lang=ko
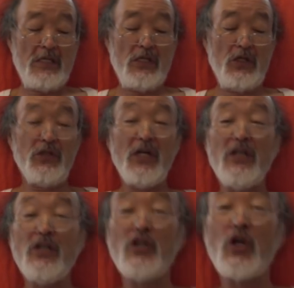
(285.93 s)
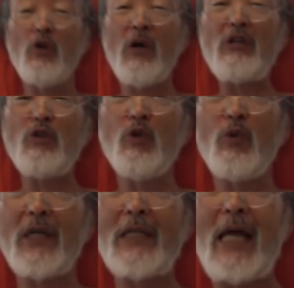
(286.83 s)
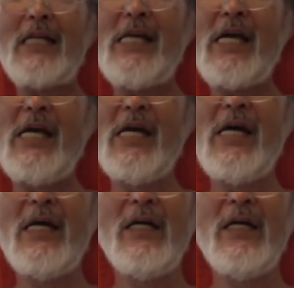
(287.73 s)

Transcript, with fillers: 이런 데 있는 혈관 근육과 달리